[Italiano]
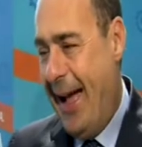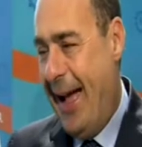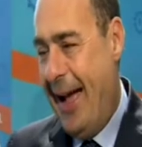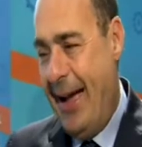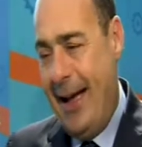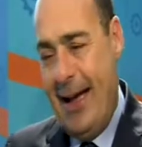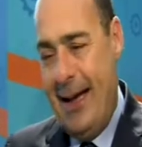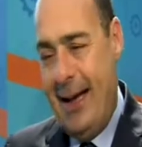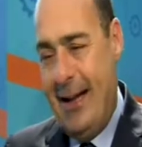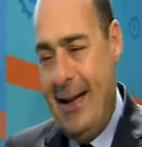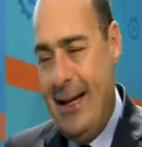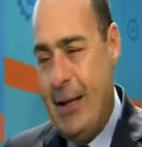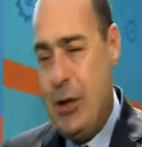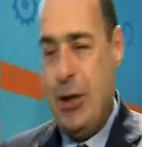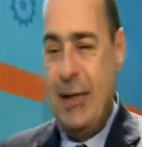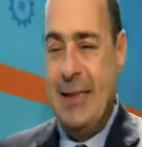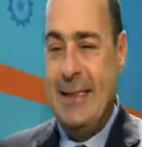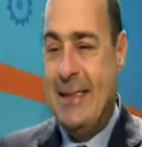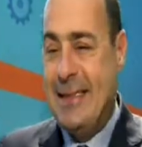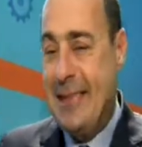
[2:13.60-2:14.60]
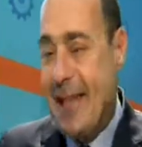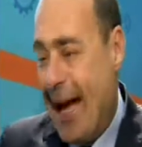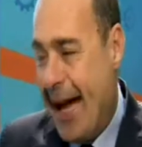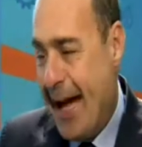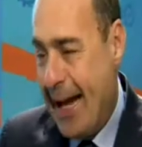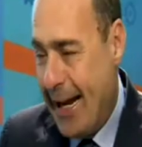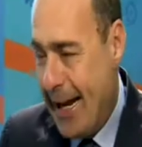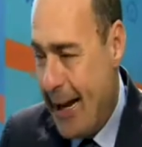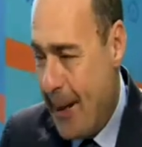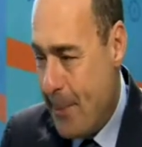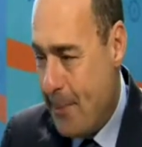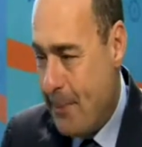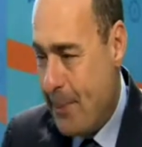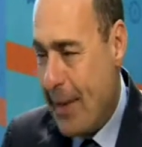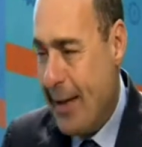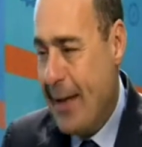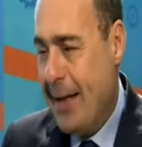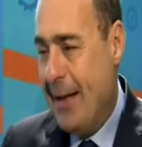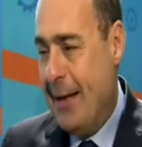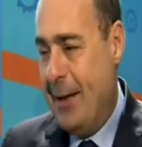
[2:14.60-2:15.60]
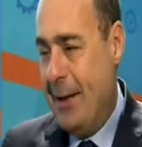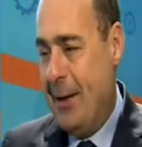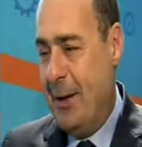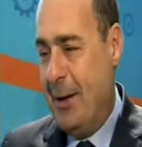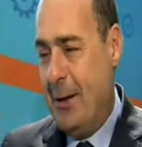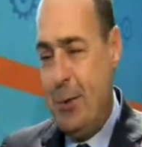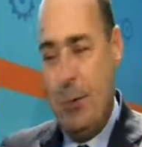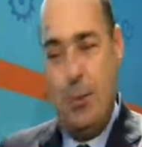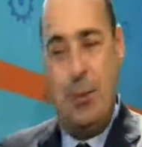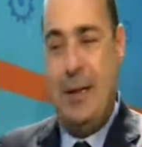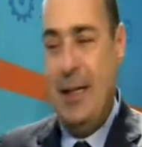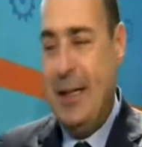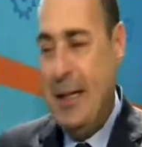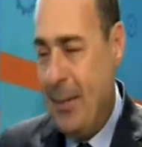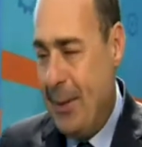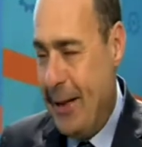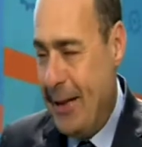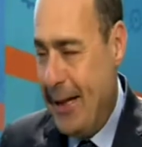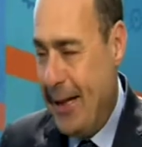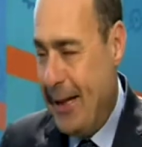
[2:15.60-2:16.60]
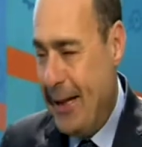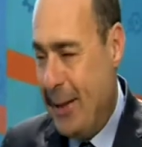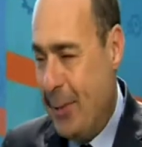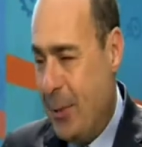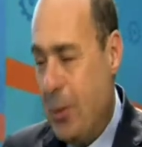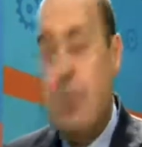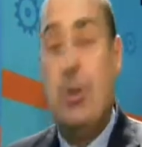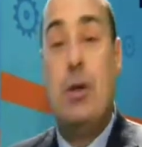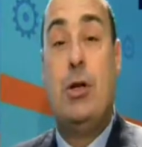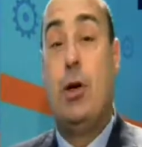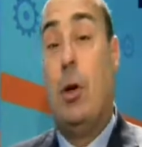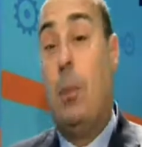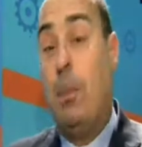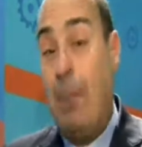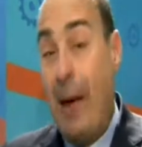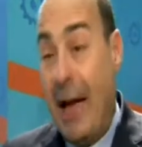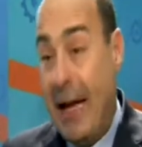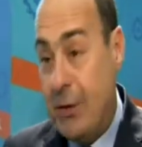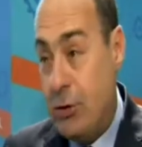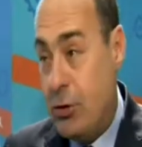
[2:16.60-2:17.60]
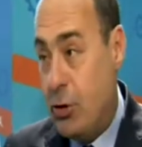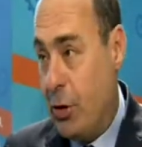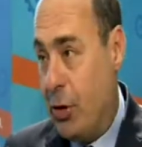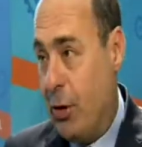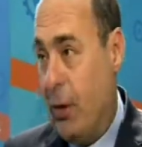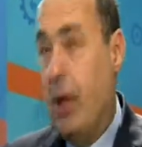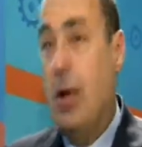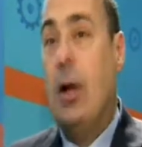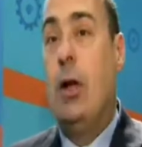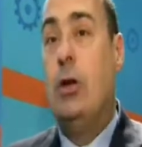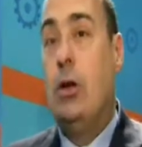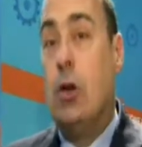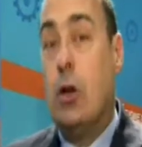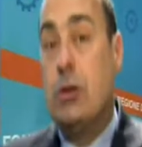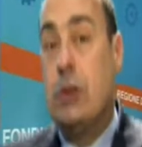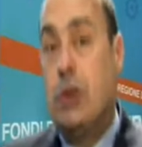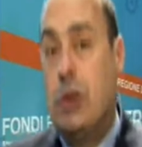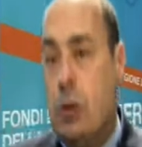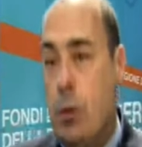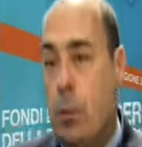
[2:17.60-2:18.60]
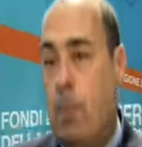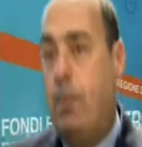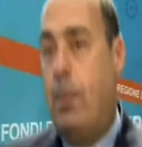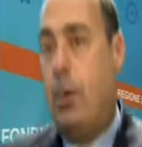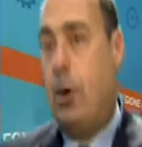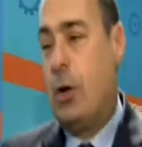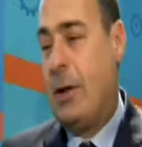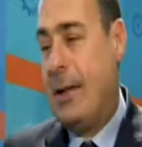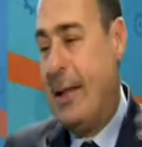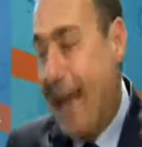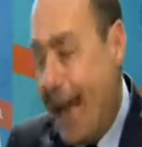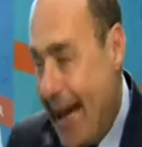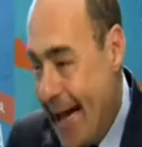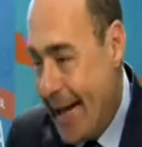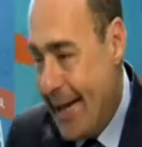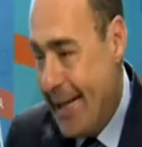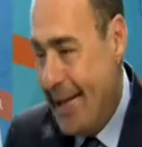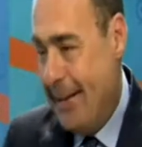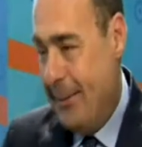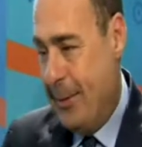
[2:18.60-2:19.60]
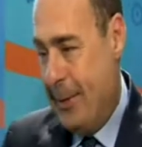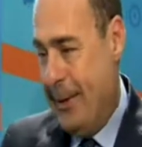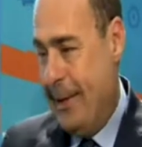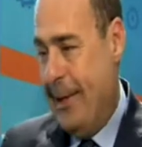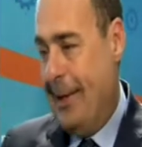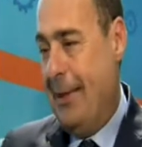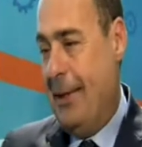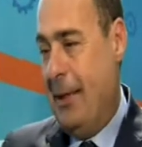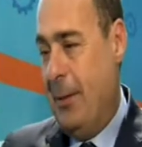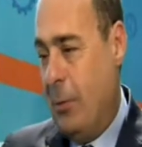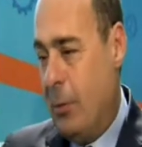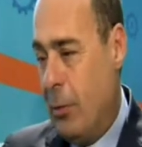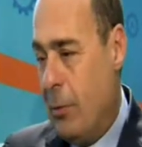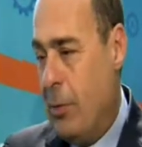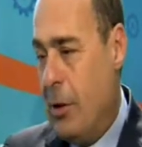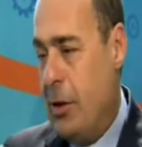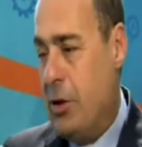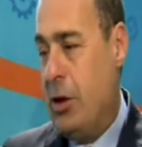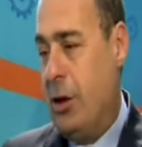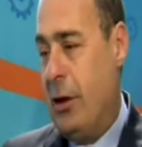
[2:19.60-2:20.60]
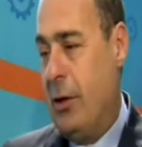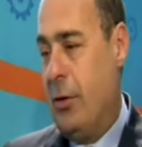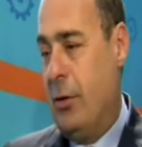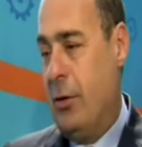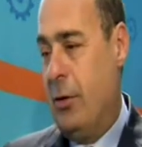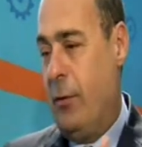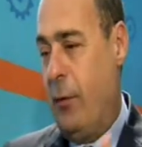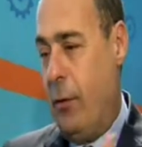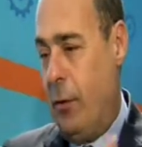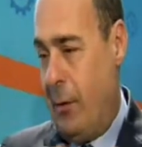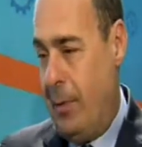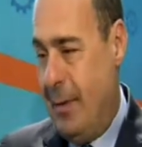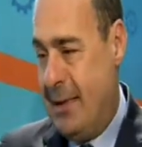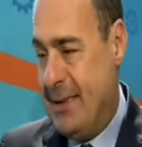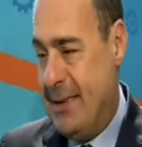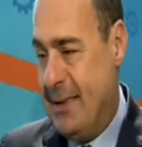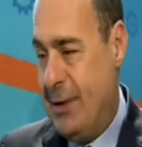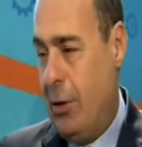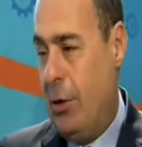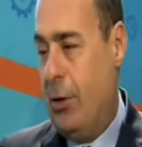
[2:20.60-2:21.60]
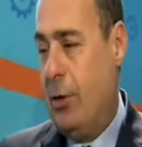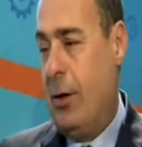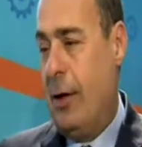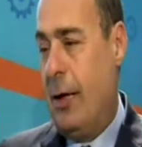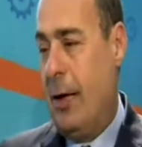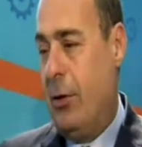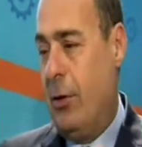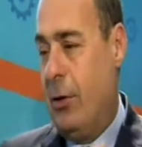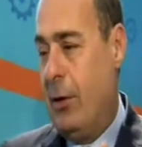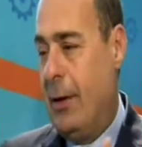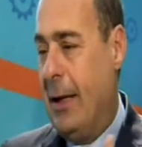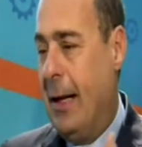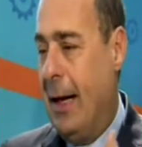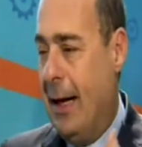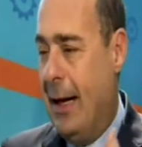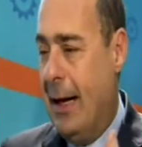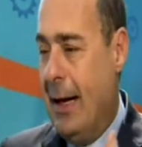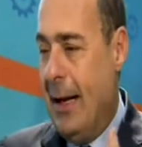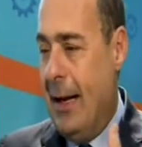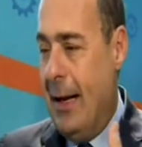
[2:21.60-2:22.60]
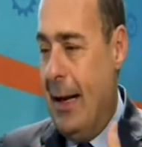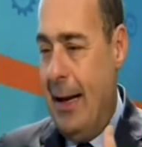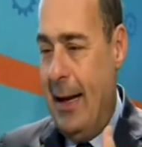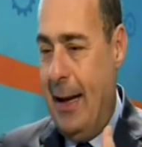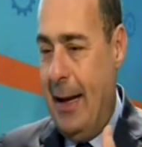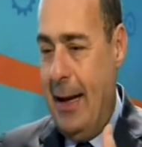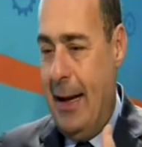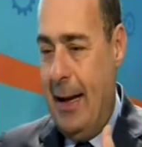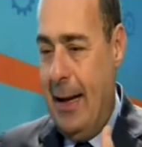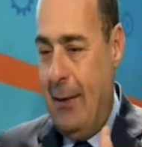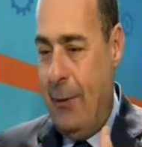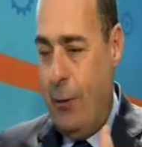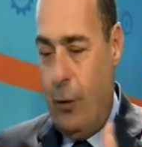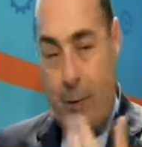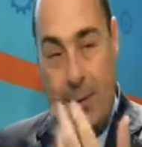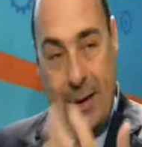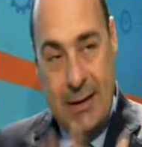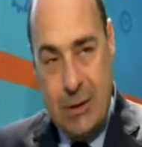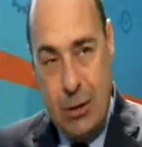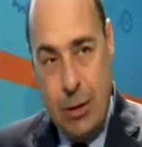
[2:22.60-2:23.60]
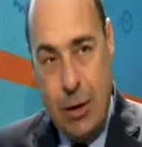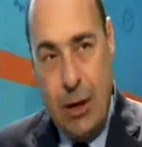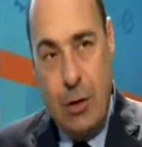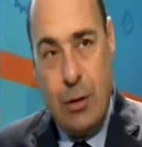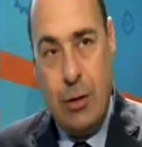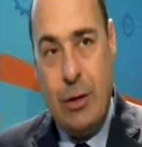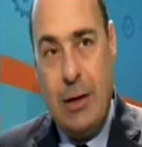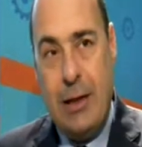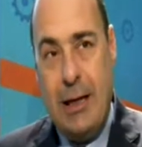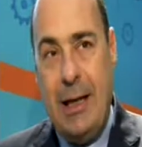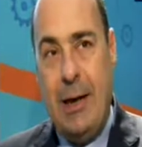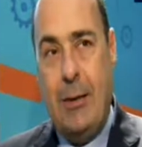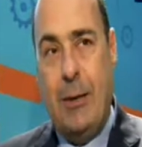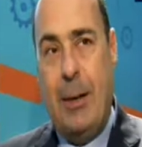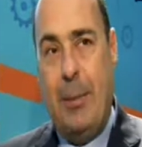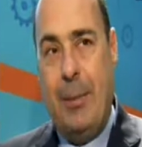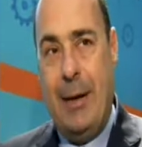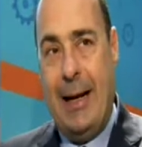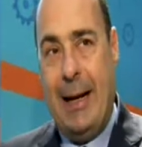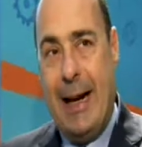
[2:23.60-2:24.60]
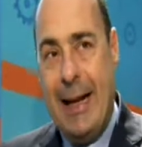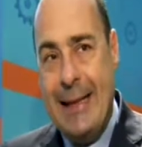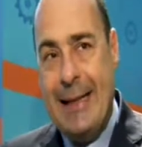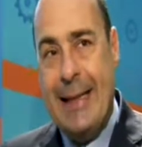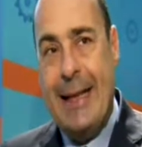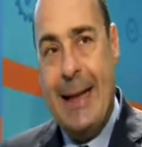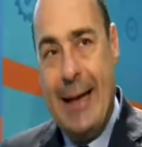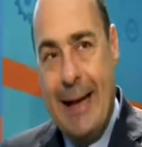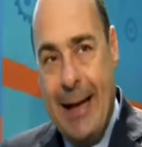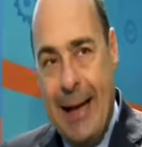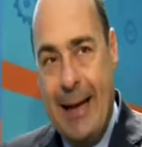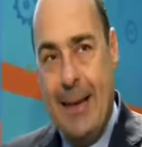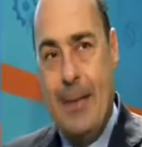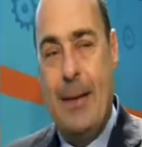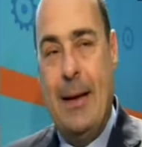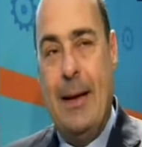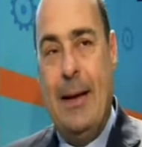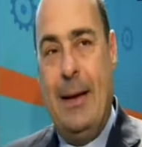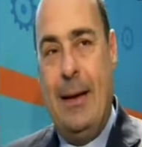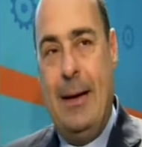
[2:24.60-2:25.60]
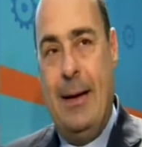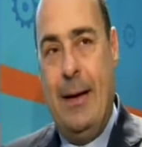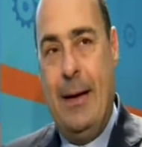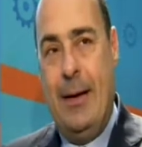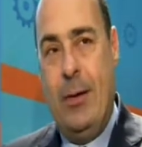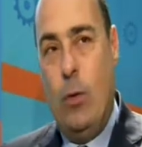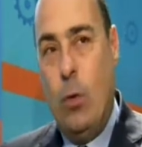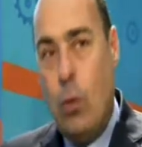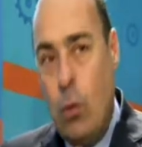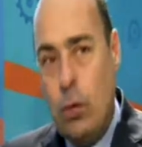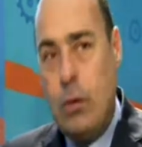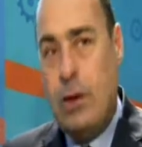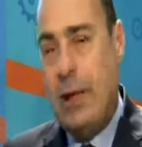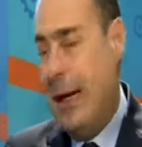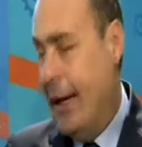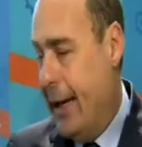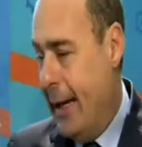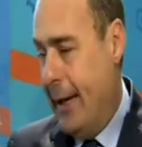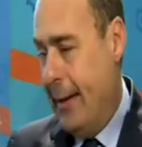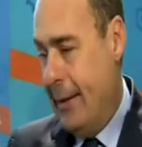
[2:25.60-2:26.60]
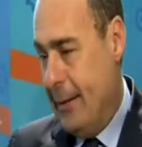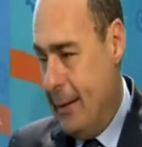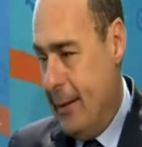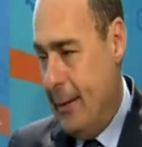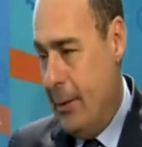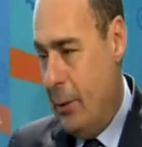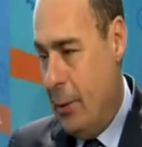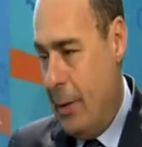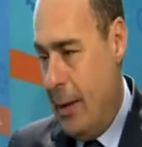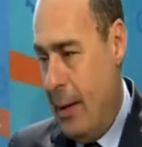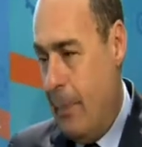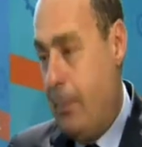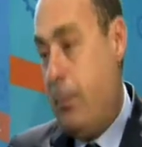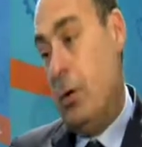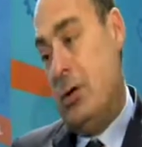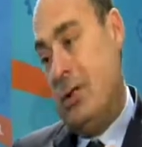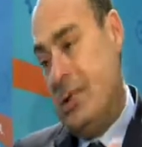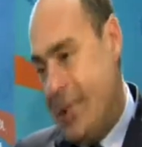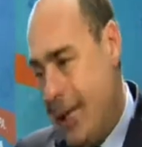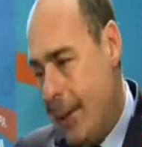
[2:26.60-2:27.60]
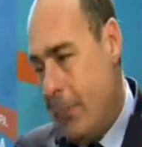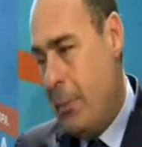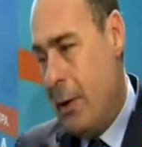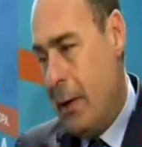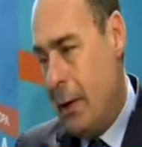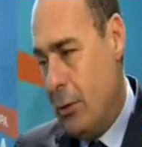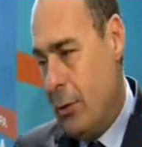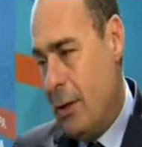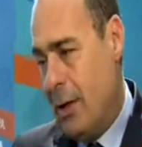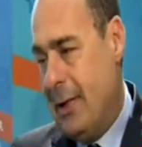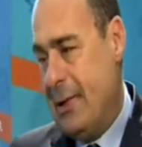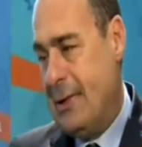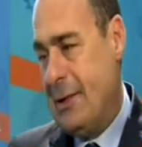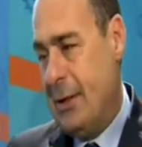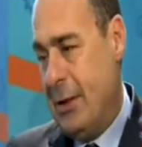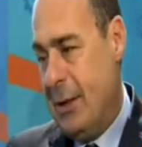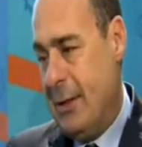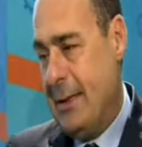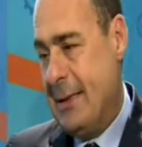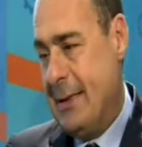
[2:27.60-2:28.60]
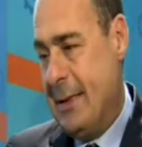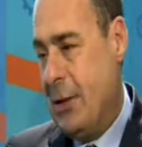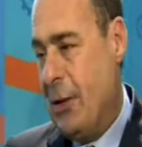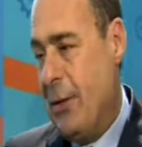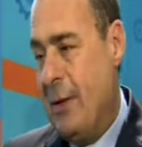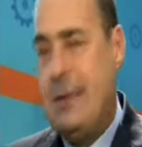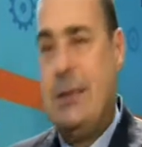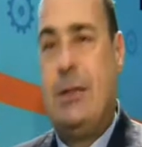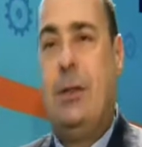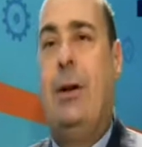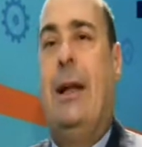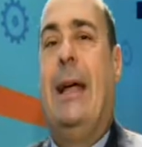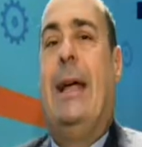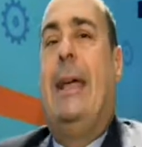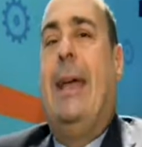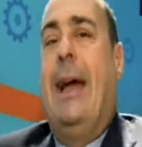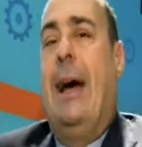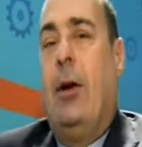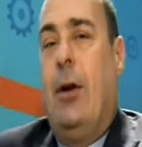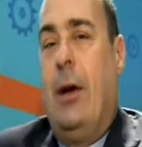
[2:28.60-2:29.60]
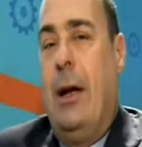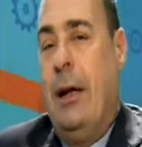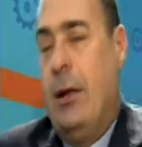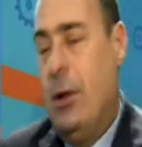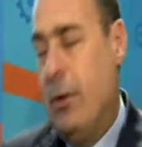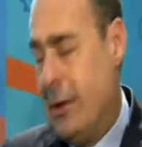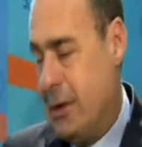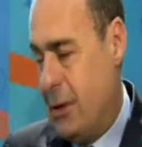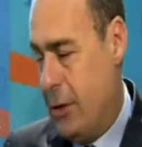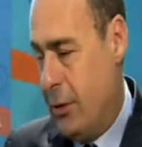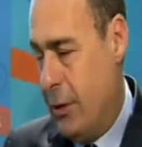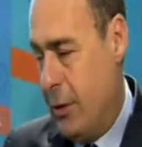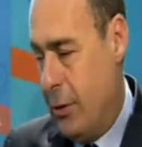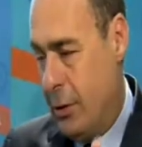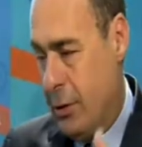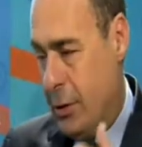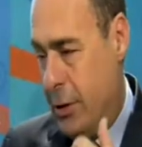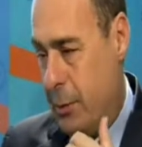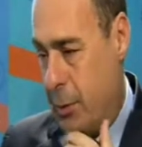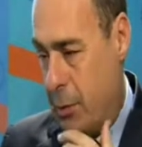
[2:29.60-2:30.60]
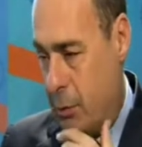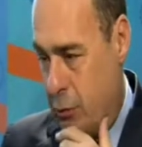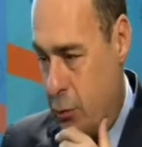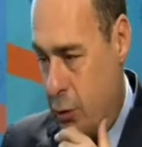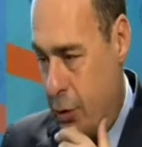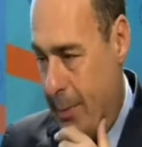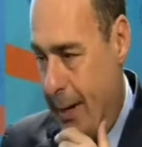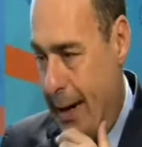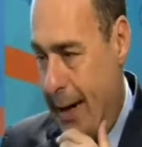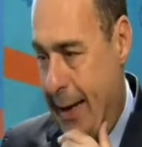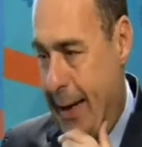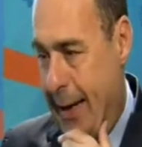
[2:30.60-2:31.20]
è licenziare eh, tutti i dipendenti pubblici o peggio non supportare i dipendenti pubblici con formazione, con eh, formazione continua per rendere eh, utile è possibile l'utilizzo di questa innovazione, è chiaro che l'innovazione non si produce